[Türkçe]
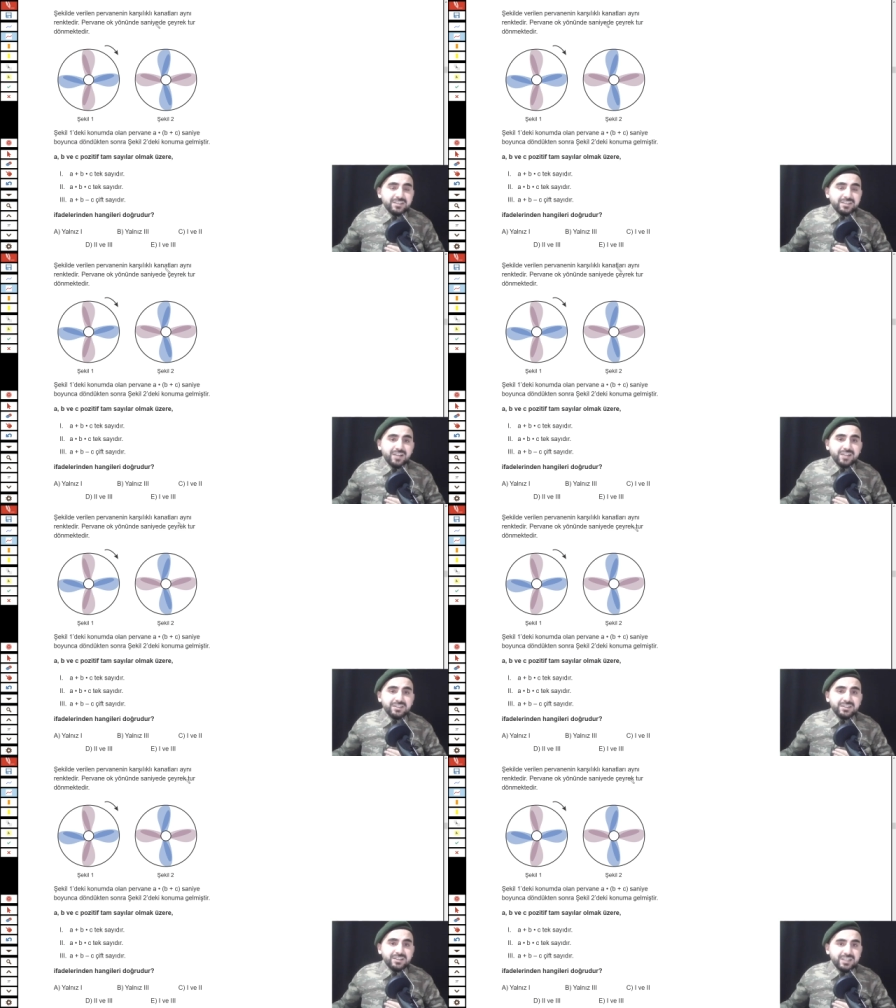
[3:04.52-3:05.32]

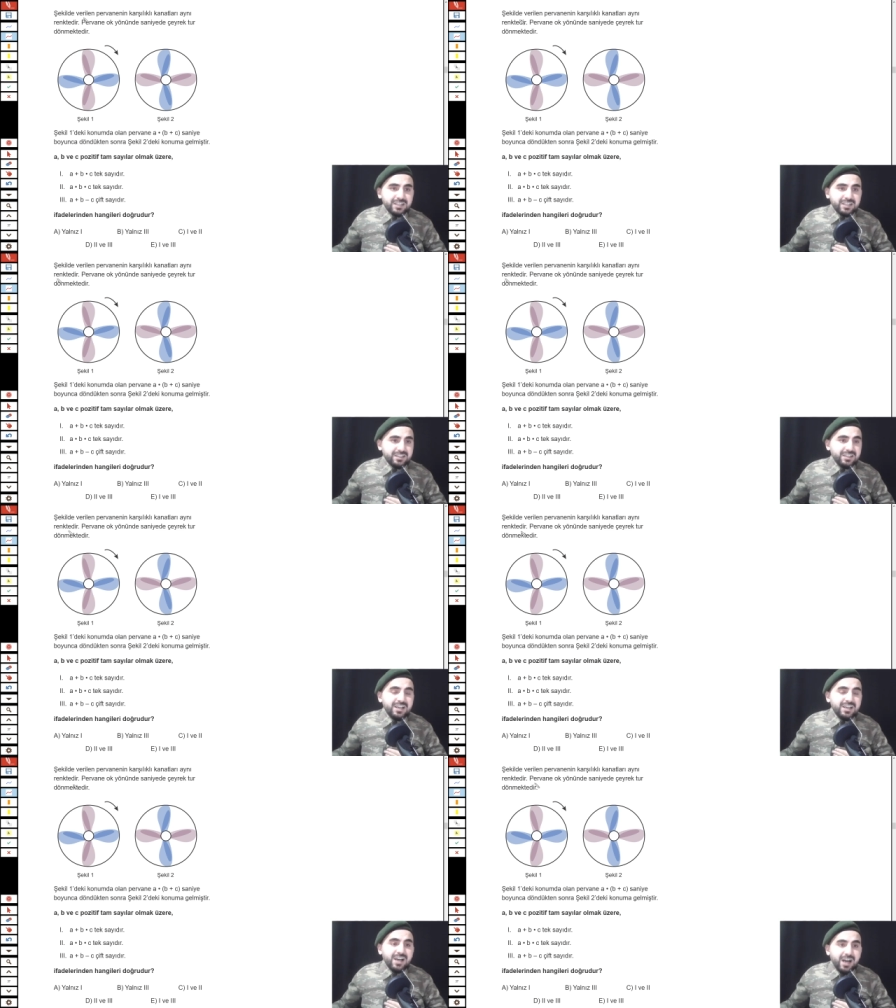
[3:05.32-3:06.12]
karşılıklı kanatları
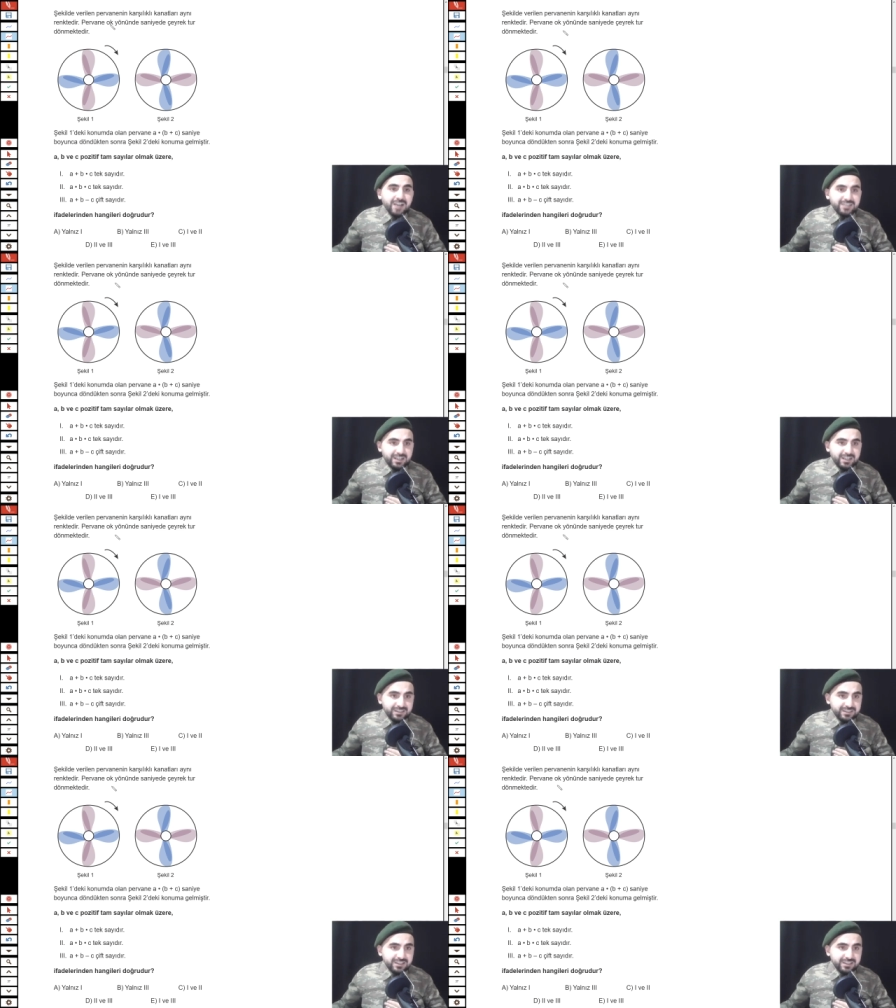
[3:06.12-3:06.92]
aynı
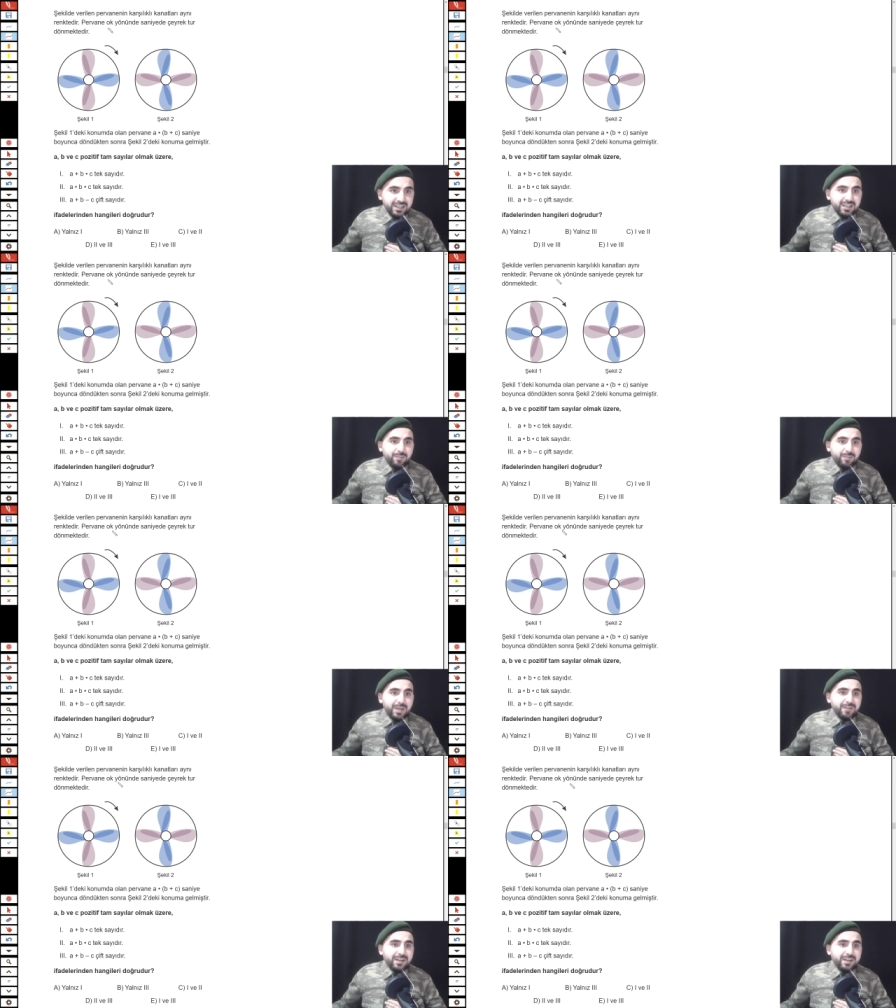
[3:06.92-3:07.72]
renktedir
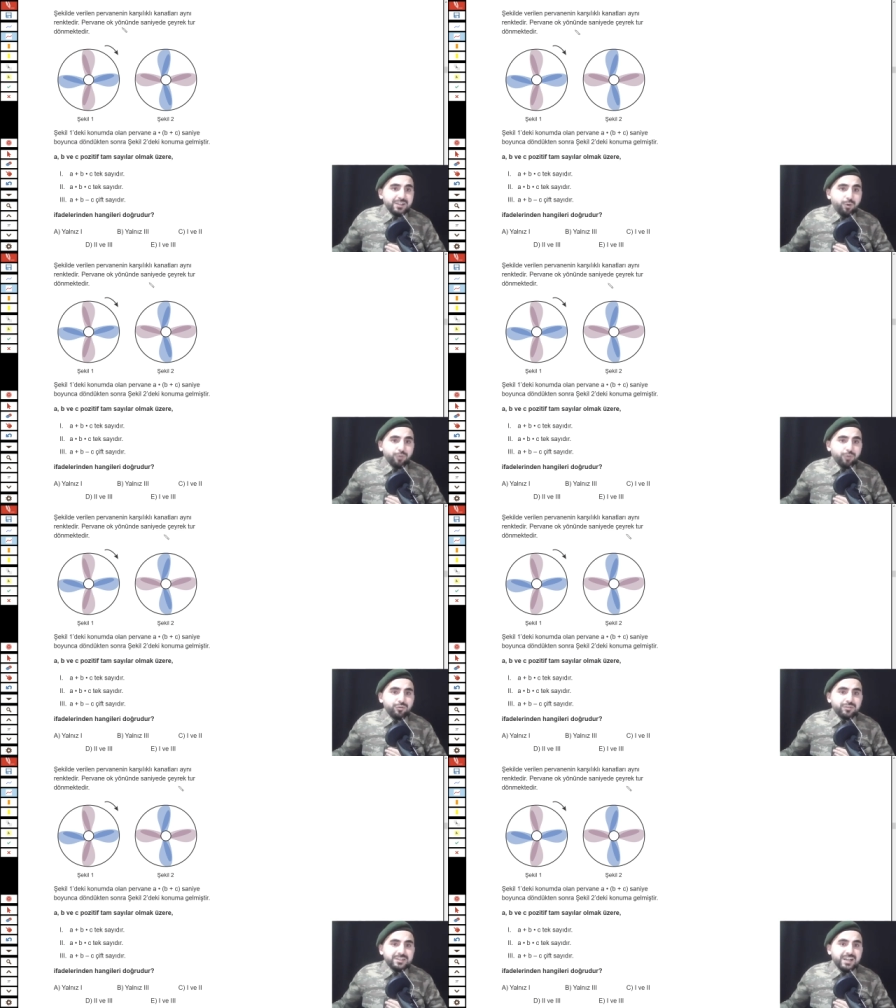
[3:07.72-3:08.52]
Pervane ok yönünde
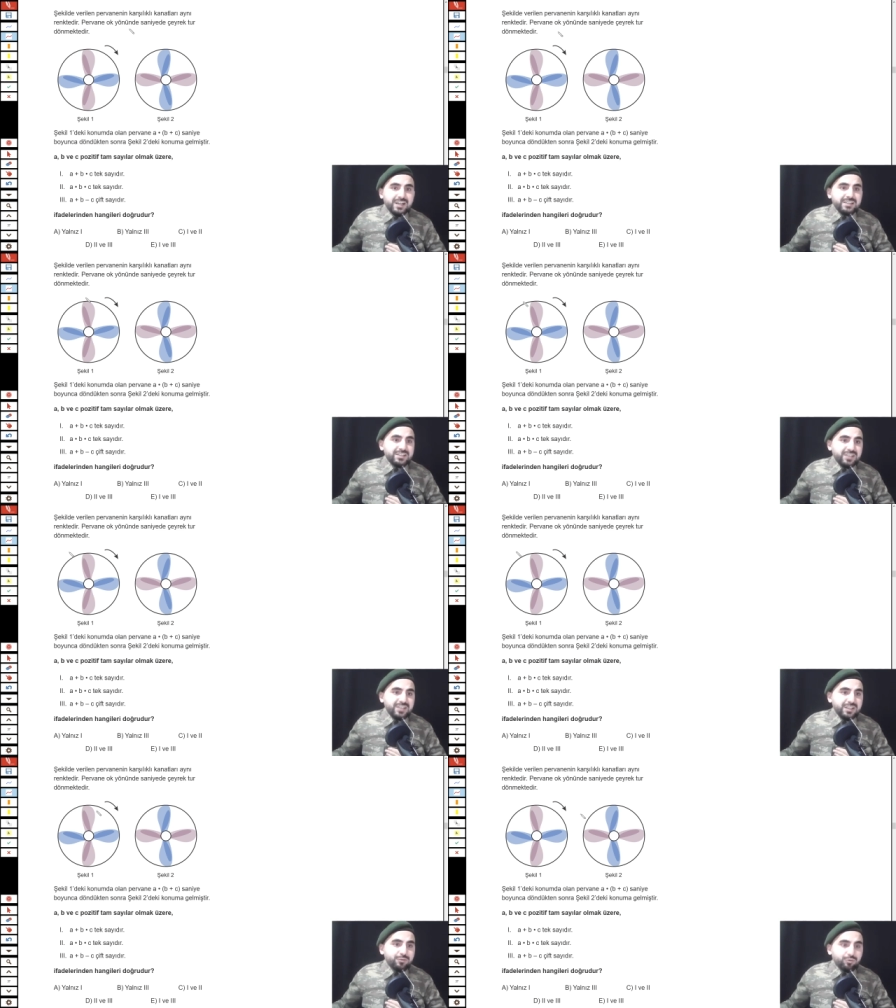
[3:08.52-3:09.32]
saniyede
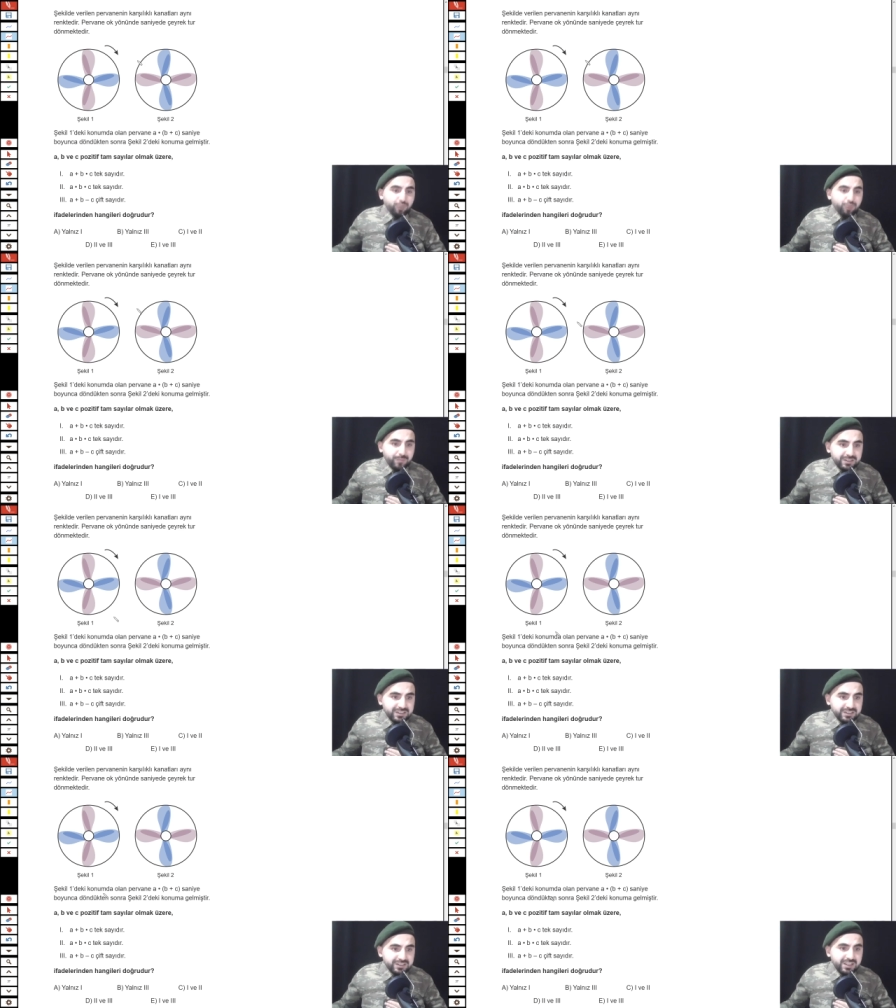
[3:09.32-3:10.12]
çeyrek tur dönmektedir.